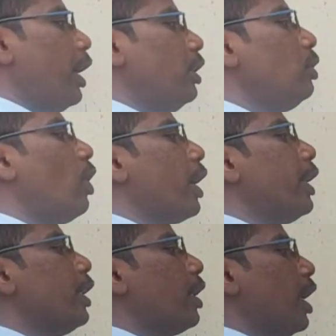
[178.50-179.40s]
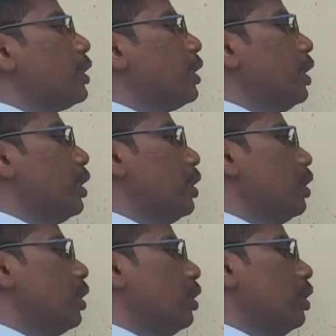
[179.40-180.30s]
వాల్యూ వన్ ఎయిటీ అని రాసేయండి
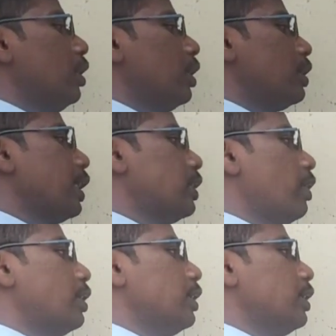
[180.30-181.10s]
సిక్స్ వన్